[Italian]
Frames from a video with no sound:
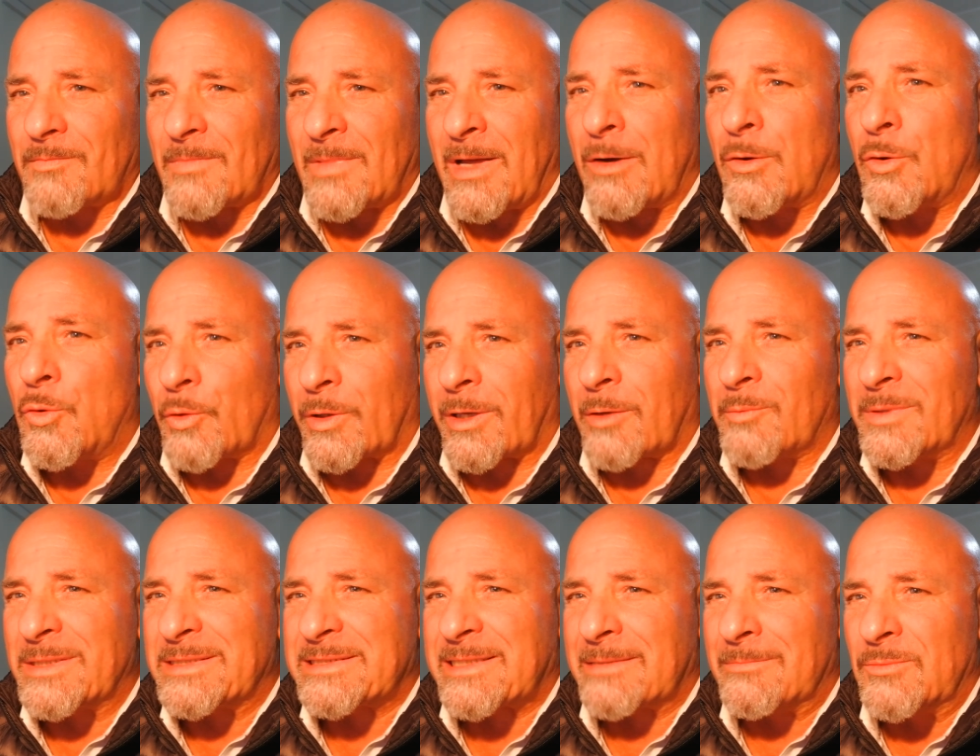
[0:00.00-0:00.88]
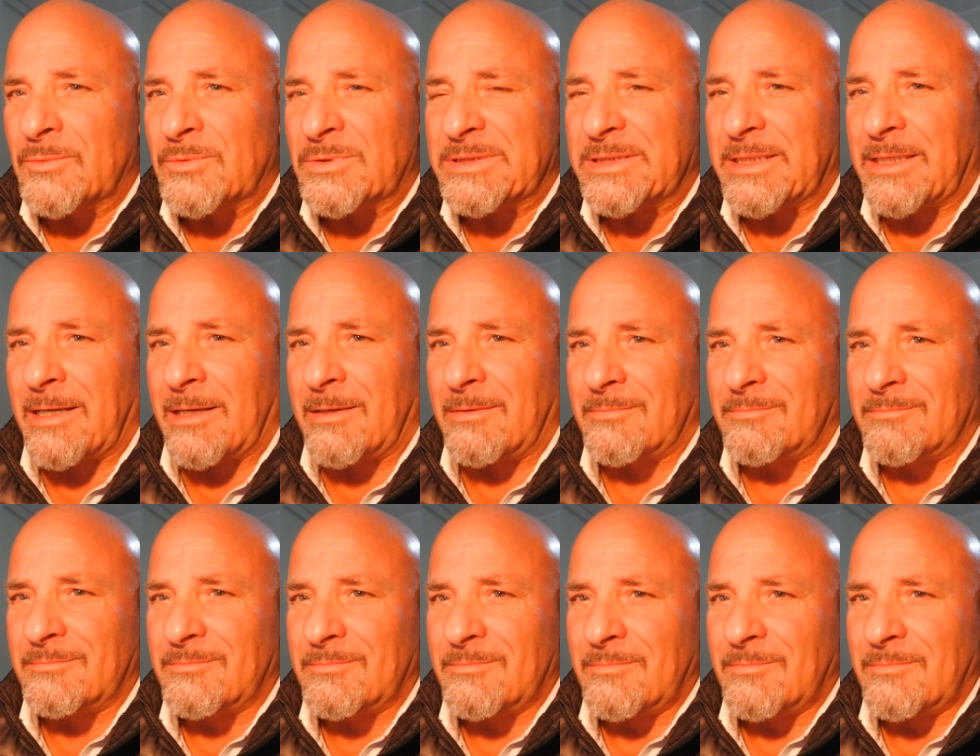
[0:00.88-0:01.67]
ancora questa musica